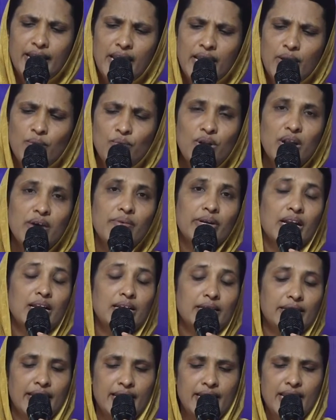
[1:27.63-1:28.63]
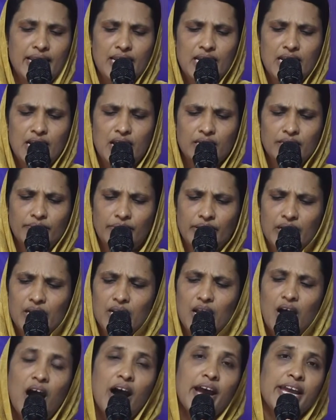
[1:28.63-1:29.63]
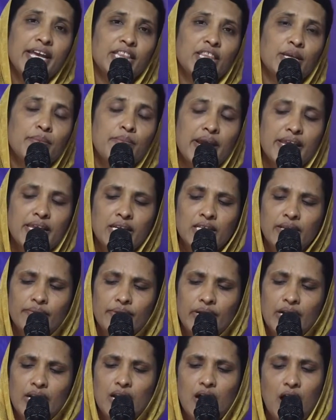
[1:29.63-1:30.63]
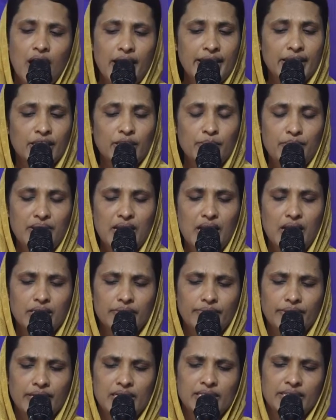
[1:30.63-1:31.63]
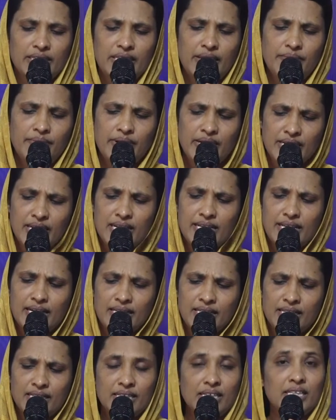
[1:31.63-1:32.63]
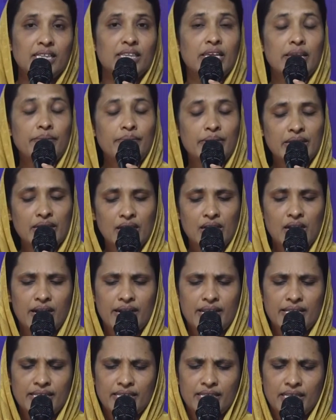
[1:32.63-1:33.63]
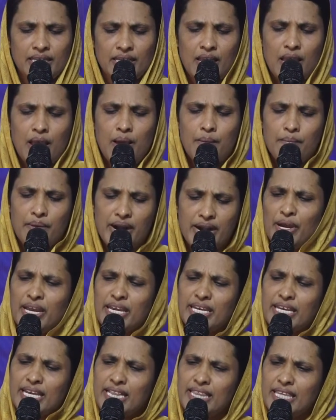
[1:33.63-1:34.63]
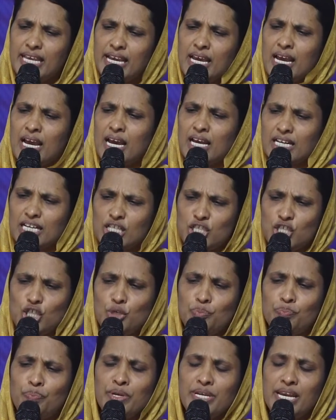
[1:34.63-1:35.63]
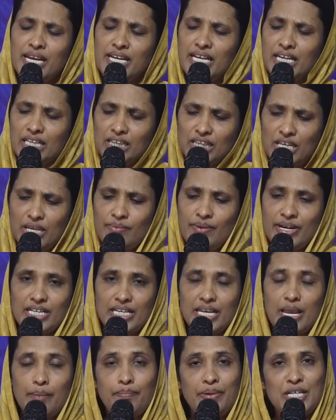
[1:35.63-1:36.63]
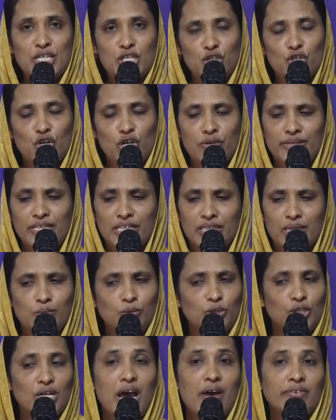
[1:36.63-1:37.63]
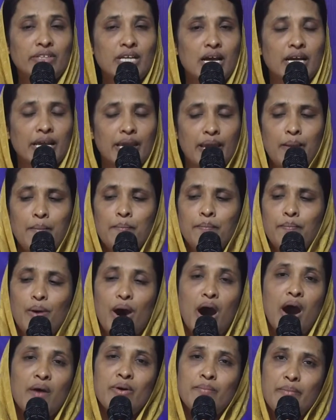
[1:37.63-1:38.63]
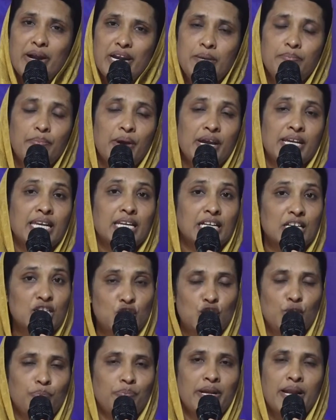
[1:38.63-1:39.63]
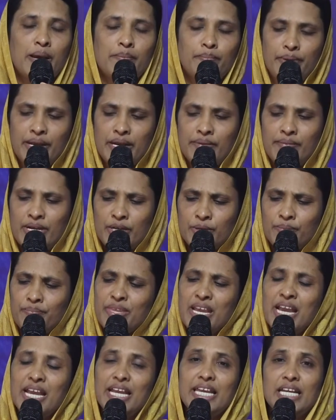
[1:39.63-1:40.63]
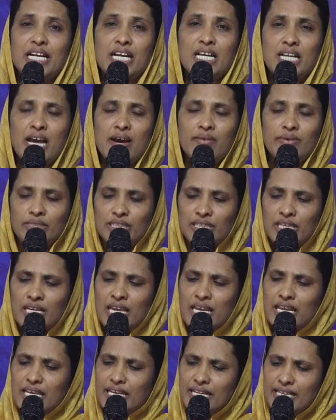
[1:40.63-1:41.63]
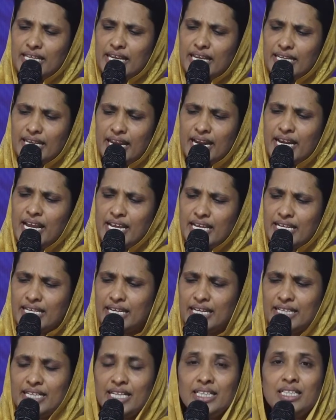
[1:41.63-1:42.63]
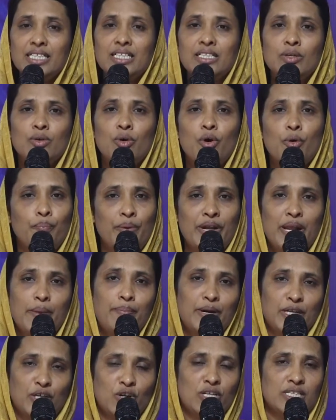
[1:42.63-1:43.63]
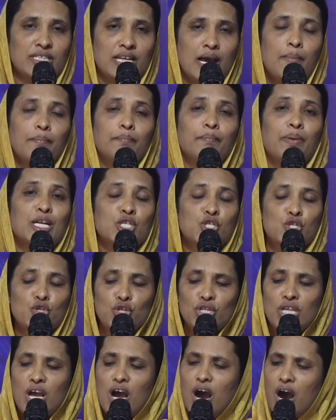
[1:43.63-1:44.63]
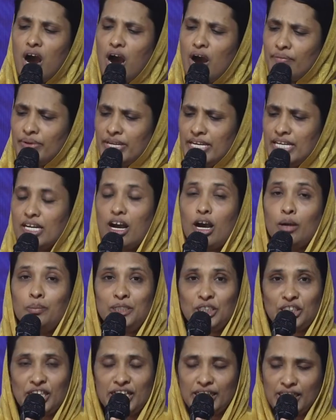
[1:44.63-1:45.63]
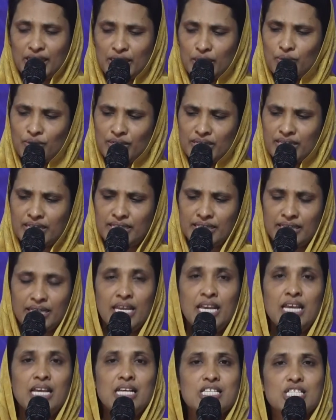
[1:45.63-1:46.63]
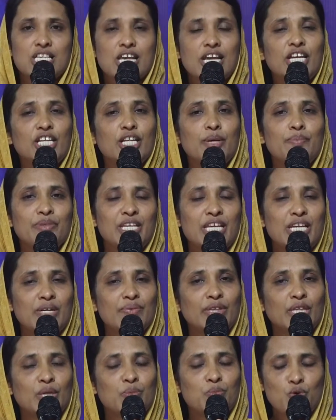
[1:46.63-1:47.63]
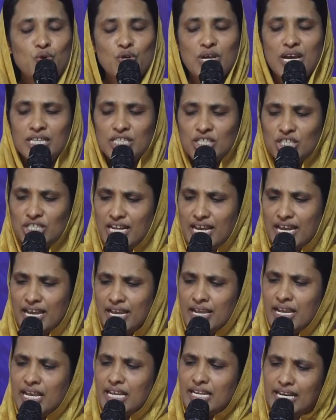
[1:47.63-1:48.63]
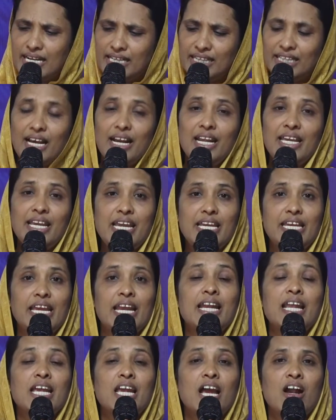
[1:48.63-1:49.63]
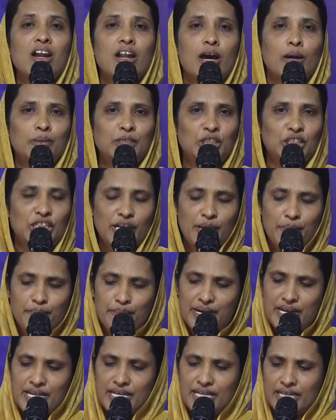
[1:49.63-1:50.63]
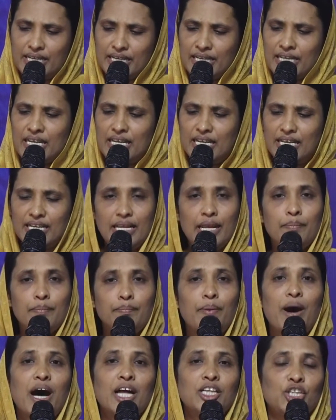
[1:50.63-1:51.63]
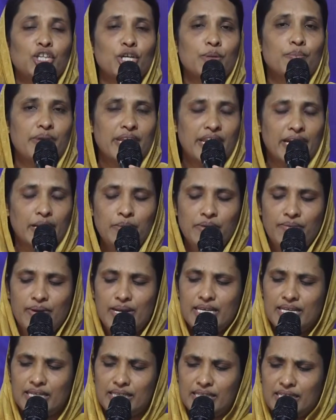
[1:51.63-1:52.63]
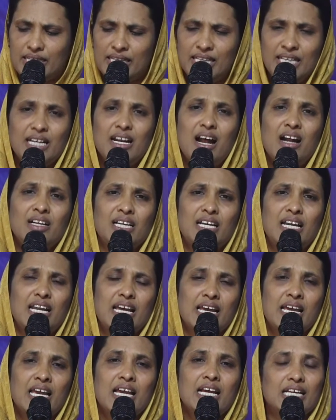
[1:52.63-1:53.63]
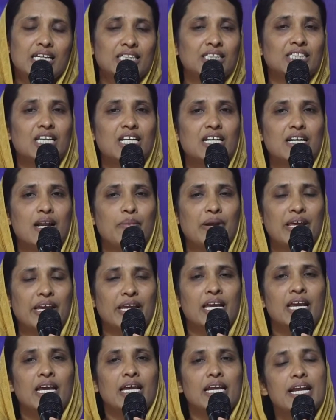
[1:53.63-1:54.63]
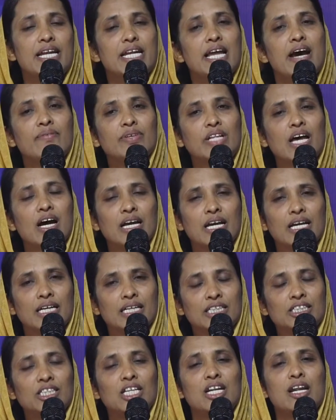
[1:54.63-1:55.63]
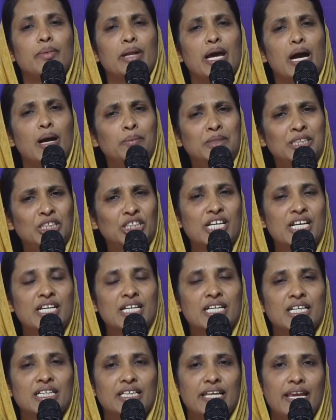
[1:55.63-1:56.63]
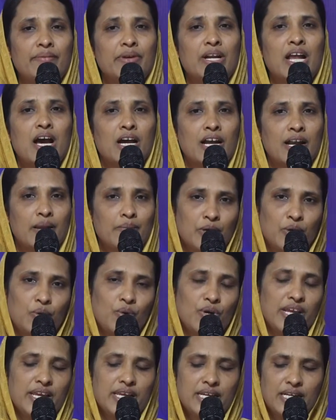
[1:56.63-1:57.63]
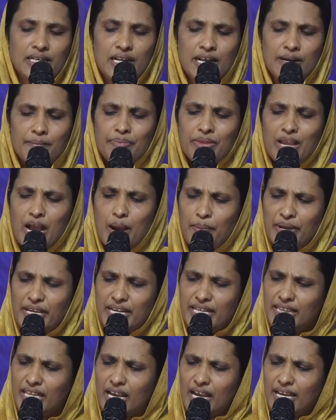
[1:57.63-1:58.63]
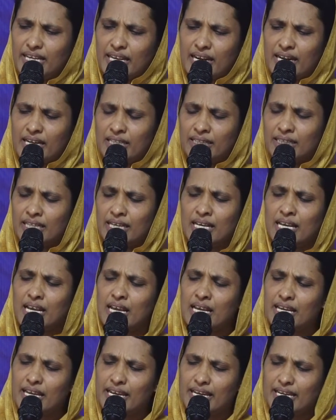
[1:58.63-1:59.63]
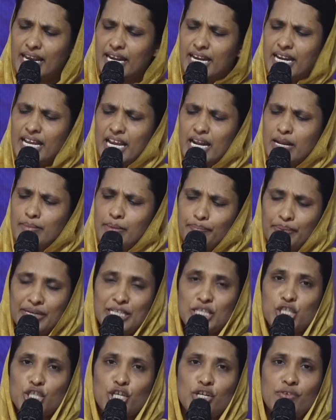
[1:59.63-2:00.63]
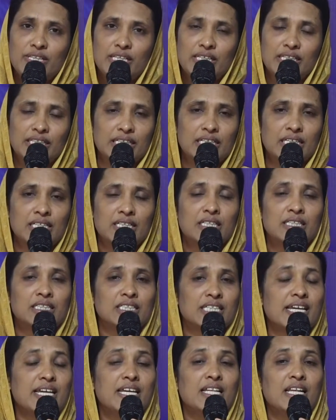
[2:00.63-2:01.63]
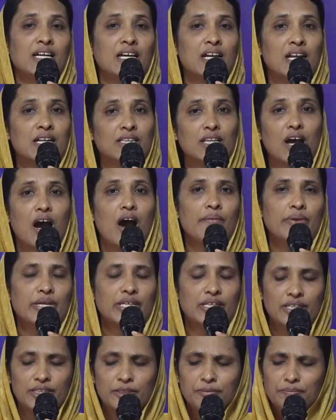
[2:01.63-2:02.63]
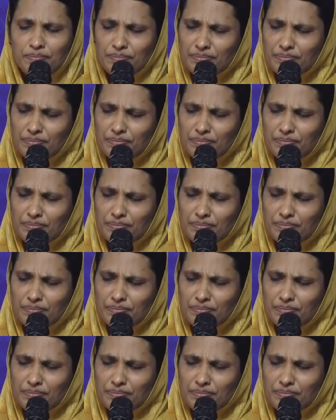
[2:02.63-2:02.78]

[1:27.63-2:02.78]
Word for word: எண்ணெய் உள்ளவர்கள் எண்ணெய் இல்லாதவர்கள் ஆயத்தமாய் இருந்தவர்கள் ஆயத்தம் இல்லாதவர்கள் தீவெட்டிகள் எரிந்தது தீவெட்டிகள் அணைந்தது இருந்தது அப்ப இந்த ரட்சிப்பு என்கிற தீவெட்டியை பெற்றுக்கொள்வதற்கு முதலாவதாக பாவ மன்னிப்பாகிய ரட்சிப்பை நாம் பெற வேண்டும் இரண்டாவது இந்த எண்ணெய் எதற்கு ஒப்பிடப்பட்டுள்ளதுன்னா பரிசுத்த ஆவியின் அபிஷேகத்தை குறிக்கிறது சங்கீதம் இருபத்தி மூணு அஞ்சுல என் தலையை எண்ணெயால் அபிஷேகம் பண்ணுகிறேன் என் பாத்திரம் நிரம்பி வழிகிறது இந்த நாட்களில் கத்தர் நம்மளை ரெண்டாவதாக கத்தர் நம்மளை அபிஷேகிக்கிற தேவனாக நம்ம கூட இருக்கிறார் அப்ப இந்த இந்த எண்ணெயை நம்ம பெற்றுக்கொள்வதற்கு சங்கீதக்காரன் தாவிது